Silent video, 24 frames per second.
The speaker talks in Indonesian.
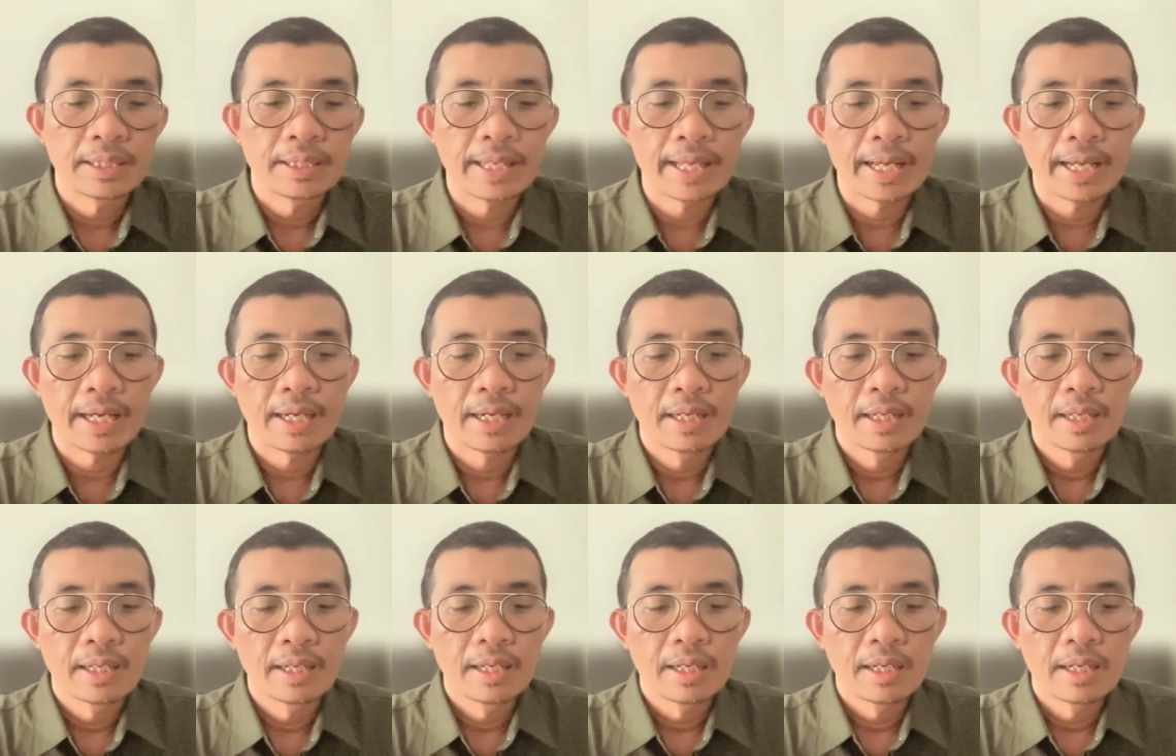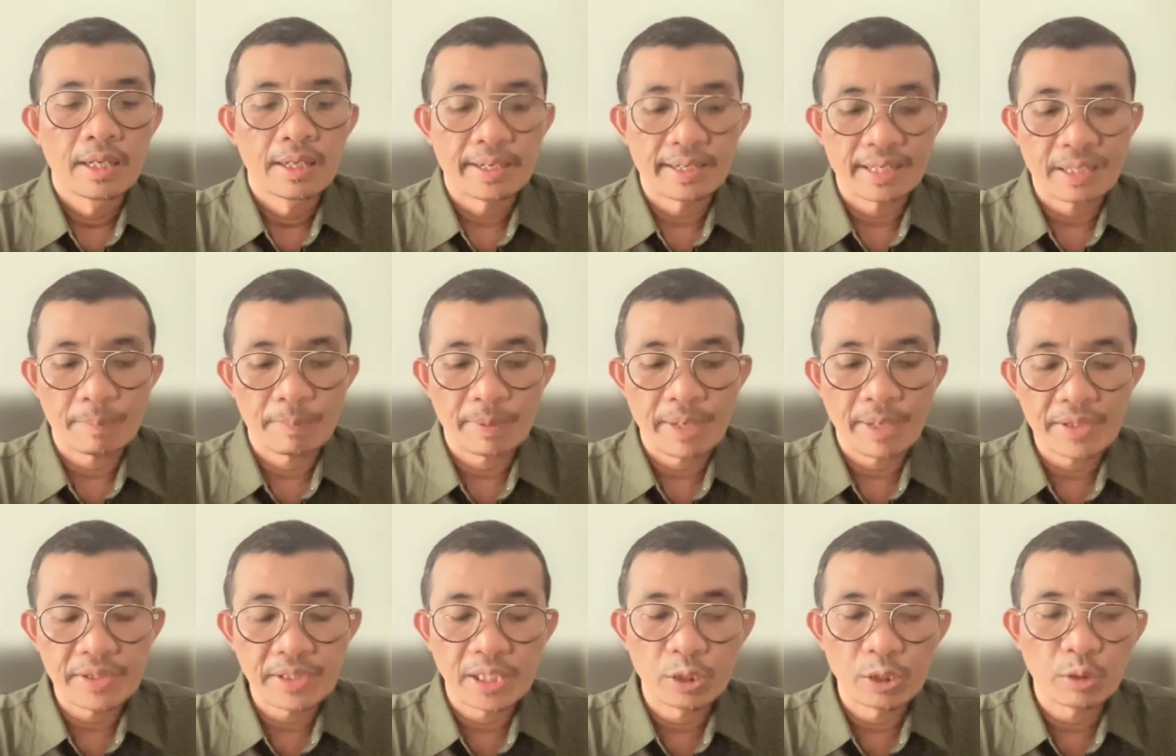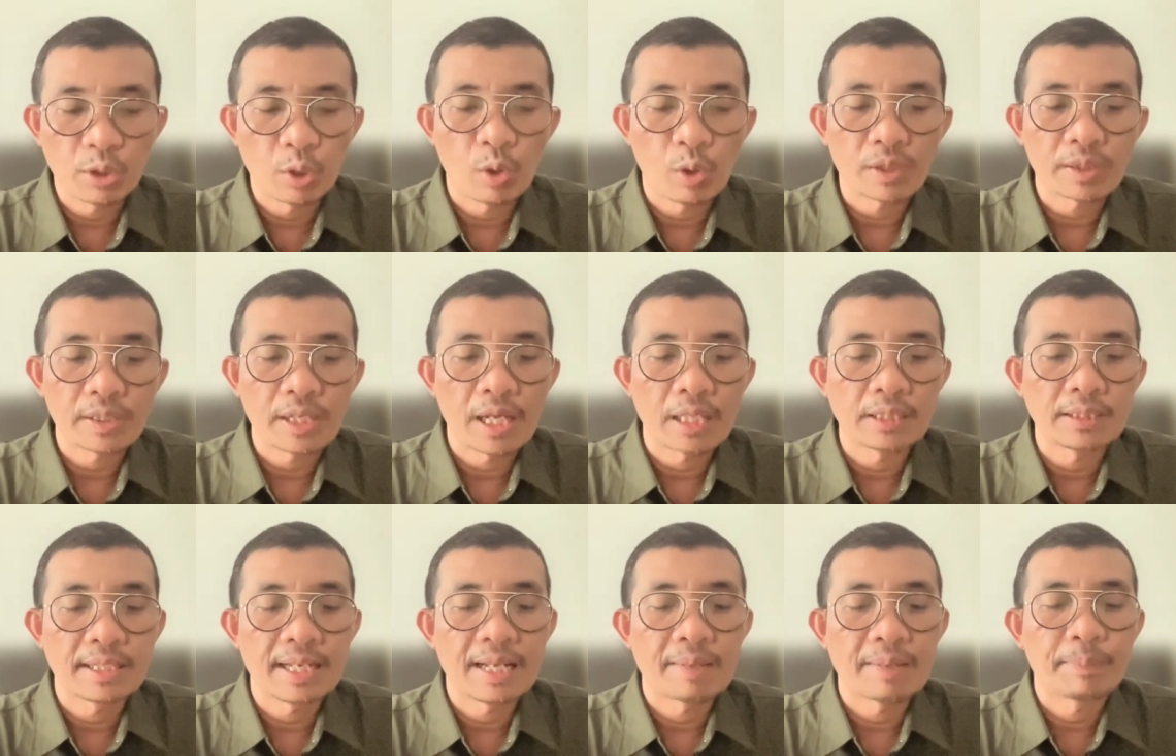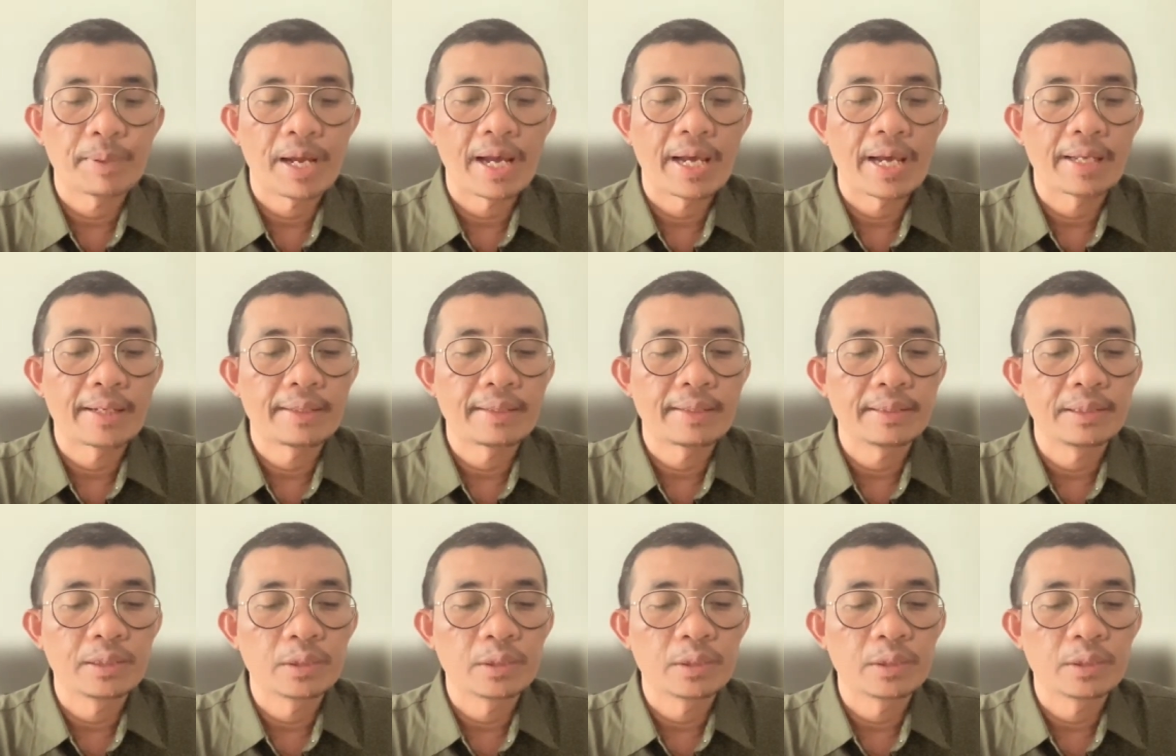Nah, rekap gaji itu keluar tanggal 8,